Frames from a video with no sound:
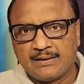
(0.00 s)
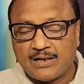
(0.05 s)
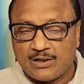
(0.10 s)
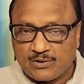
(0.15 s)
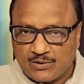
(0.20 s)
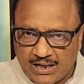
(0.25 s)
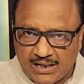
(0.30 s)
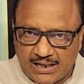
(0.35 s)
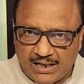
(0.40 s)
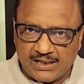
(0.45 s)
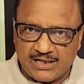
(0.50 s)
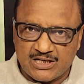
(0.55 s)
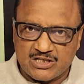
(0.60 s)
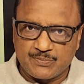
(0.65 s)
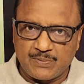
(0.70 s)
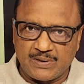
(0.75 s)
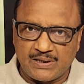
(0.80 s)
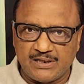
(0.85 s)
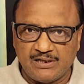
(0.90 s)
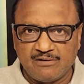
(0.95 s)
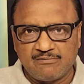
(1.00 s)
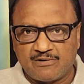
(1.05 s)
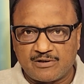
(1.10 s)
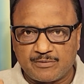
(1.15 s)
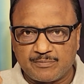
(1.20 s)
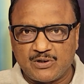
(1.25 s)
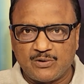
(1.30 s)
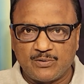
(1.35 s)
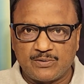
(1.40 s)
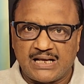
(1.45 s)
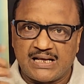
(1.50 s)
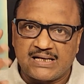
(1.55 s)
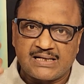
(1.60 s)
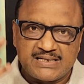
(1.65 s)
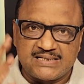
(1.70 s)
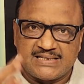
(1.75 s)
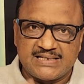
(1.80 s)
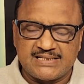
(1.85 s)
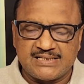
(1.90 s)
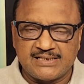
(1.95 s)
కనుక కాంగ్రెస్ పార్టీ వర్మను
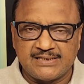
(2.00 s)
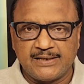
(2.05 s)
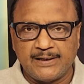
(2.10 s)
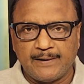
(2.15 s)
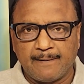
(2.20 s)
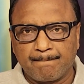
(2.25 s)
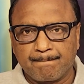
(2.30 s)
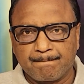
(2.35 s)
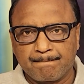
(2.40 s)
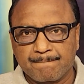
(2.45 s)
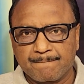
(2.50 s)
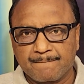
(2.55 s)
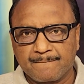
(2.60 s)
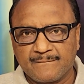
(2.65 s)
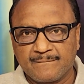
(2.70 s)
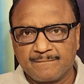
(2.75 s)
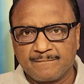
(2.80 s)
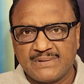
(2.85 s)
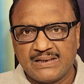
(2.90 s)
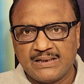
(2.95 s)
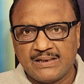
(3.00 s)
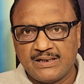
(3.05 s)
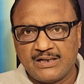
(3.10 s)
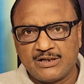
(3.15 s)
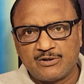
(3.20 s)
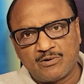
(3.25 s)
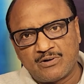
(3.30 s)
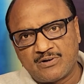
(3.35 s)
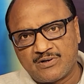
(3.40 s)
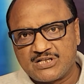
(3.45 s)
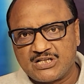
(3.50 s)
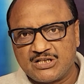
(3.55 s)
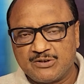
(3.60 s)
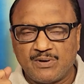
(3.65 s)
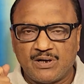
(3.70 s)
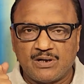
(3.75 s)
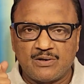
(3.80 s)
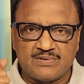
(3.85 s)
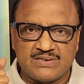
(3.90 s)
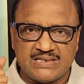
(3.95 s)
టార్గెట్ చేసింది ఇటువంటి
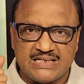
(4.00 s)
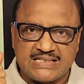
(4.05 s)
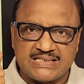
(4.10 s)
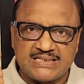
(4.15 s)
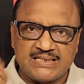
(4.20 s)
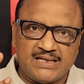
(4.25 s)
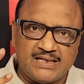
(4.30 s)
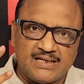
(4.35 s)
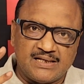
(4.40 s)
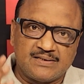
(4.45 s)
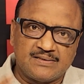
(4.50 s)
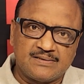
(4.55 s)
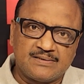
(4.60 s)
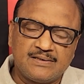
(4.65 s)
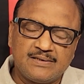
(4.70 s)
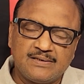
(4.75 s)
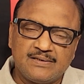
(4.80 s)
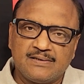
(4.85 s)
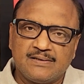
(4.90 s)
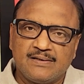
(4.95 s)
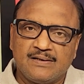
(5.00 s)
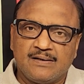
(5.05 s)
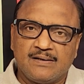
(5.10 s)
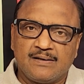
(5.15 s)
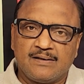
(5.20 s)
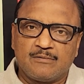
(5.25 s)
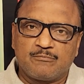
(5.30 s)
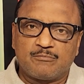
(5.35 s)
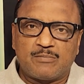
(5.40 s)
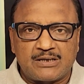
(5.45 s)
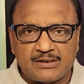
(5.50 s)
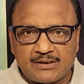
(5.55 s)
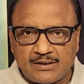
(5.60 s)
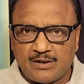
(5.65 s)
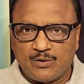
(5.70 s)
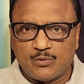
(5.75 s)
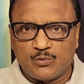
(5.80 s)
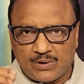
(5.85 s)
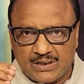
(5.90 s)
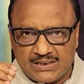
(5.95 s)
సినిమాలు తీస్తే
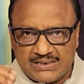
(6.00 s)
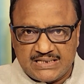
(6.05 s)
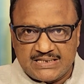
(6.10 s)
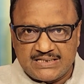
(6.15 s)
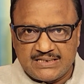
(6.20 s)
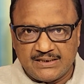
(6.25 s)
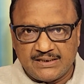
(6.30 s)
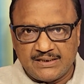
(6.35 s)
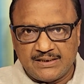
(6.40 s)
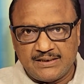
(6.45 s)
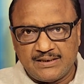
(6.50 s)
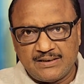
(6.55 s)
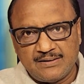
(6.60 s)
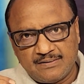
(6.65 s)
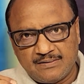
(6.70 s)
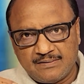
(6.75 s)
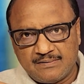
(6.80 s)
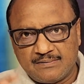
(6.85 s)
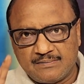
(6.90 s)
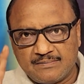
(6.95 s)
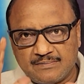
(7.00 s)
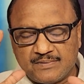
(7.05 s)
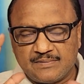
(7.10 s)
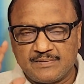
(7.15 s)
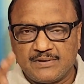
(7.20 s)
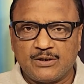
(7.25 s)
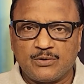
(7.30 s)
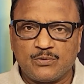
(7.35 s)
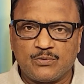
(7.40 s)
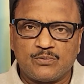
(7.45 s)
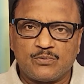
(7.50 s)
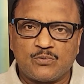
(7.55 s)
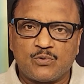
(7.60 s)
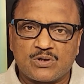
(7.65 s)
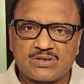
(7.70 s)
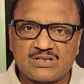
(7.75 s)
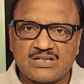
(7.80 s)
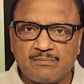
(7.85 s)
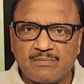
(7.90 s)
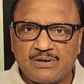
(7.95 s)
బట్టలు ఊడదీసి నేను
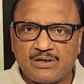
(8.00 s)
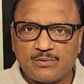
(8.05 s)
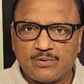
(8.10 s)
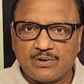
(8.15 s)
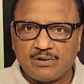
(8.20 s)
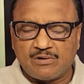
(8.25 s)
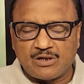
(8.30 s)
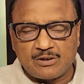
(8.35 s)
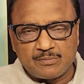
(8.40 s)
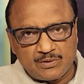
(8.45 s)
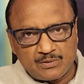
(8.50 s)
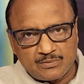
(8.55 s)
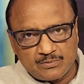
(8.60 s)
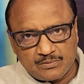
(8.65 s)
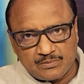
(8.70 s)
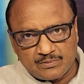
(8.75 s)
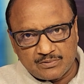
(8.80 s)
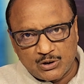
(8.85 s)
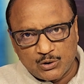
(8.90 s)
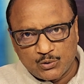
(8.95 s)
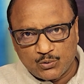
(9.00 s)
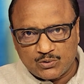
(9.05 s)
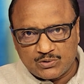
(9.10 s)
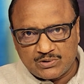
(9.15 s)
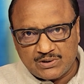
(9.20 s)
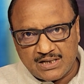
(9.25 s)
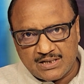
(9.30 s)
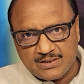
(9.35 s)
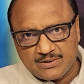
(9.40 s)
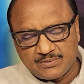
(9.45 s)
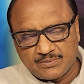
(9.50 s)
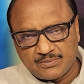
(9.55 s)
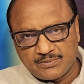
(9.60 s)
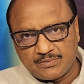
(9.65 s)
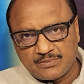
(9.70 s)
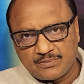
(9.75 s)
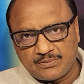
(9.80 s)
కొడతామని కూడా వర్మను గిడుగు రుద్రరాజు